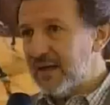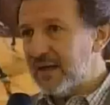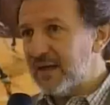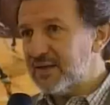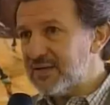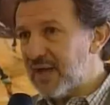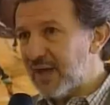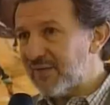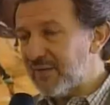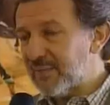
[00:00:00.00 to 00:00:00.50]

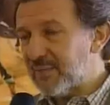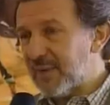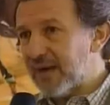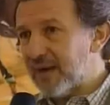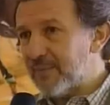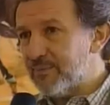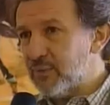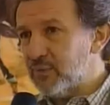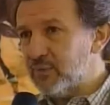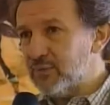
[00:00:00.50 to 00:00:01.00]
che serve per
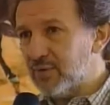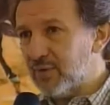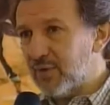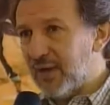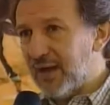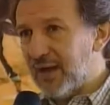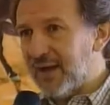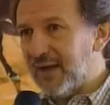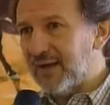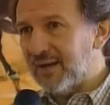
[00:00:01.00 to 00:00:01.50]
l'appunto
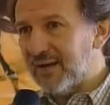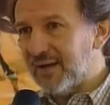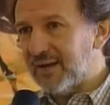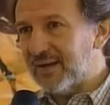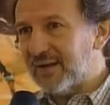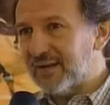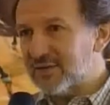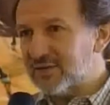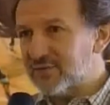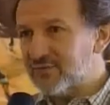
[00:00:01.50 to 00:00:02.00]
a,
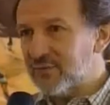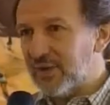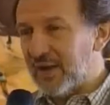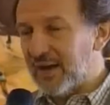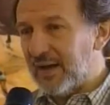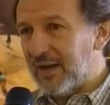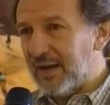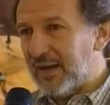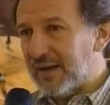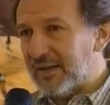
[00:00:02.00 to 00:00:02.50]
eh,
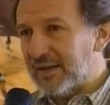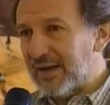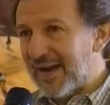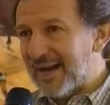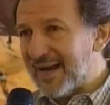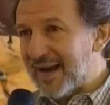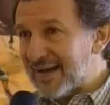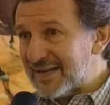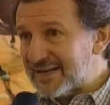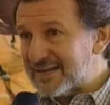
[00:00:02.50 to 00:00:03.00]
a
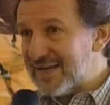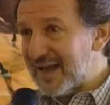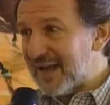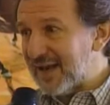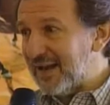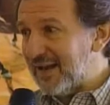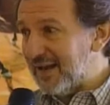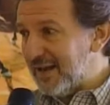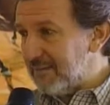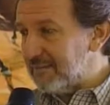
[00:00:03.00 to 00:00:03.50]

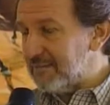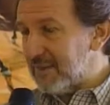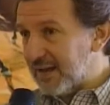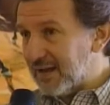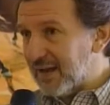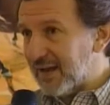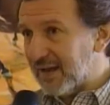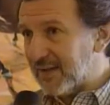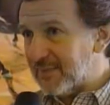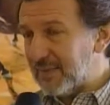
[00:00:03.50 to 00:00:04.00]
analizzare in
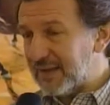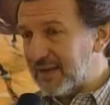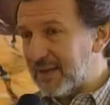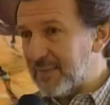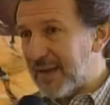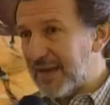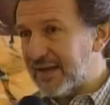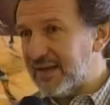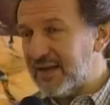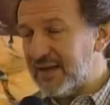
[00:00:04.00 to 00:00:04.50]
maniera
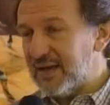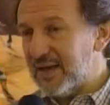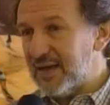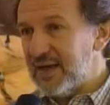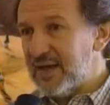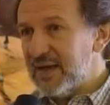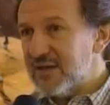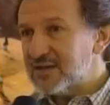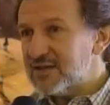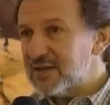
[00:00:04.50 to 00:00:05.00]
matematica
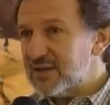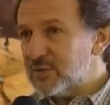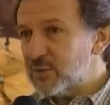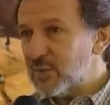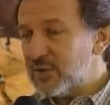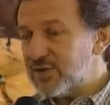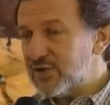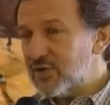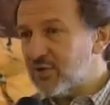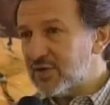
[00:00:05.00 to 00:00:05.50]

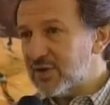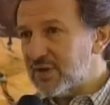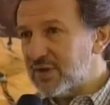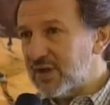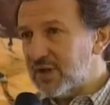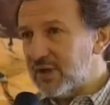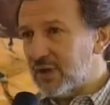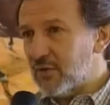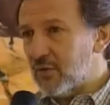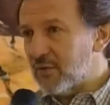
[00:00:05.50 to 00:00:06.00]
situazioni
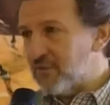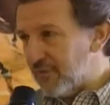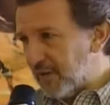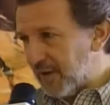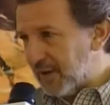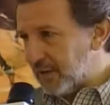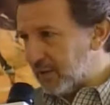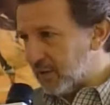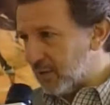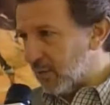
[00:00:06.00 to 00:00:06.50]
di
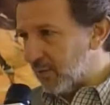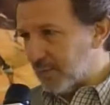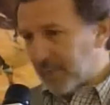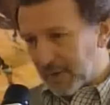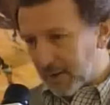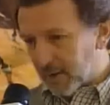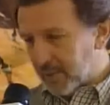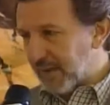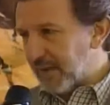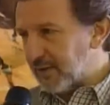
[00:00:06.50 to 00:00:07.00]
conflitto o
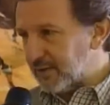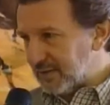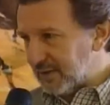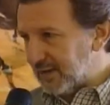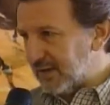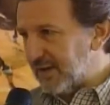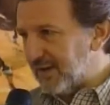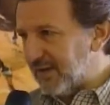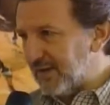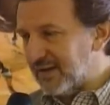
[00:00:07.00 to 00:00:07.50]
perlomeno
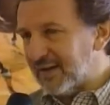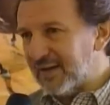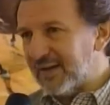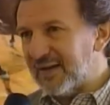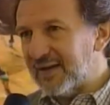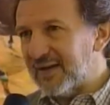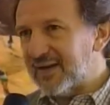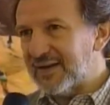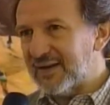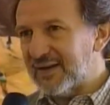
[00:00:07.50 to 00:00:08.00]
di
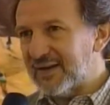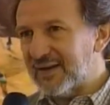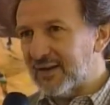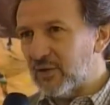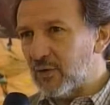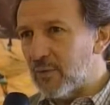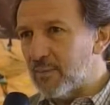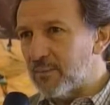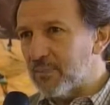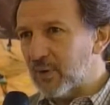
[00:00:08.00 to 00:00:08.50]
eh,
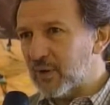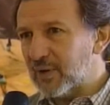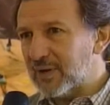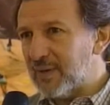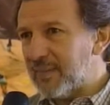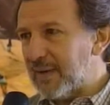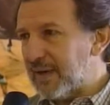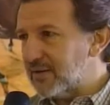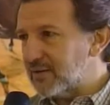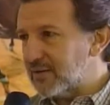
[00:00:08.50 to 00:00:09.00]

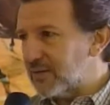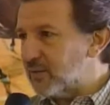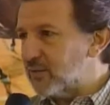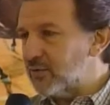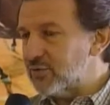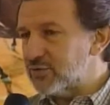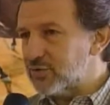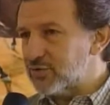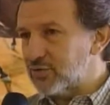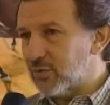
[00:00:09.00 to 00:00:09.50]
comportamento in
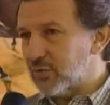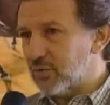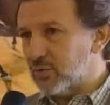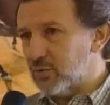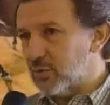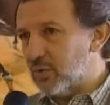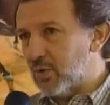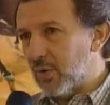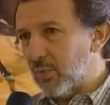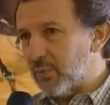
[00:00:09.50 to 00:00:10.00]
cui ci sono
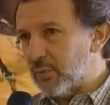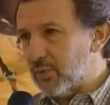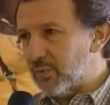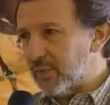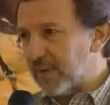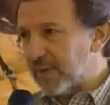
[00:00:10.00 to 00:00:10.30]
due o più